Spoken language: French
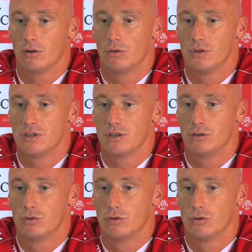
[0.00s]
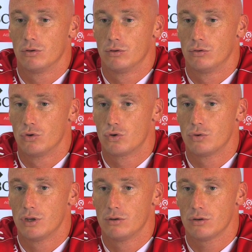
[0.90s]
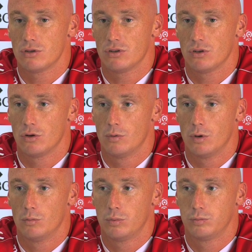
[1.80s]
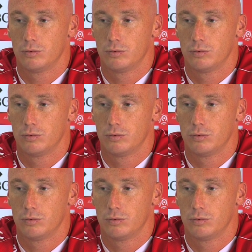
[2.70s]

on essaie de, jouer, de ressortir le ballon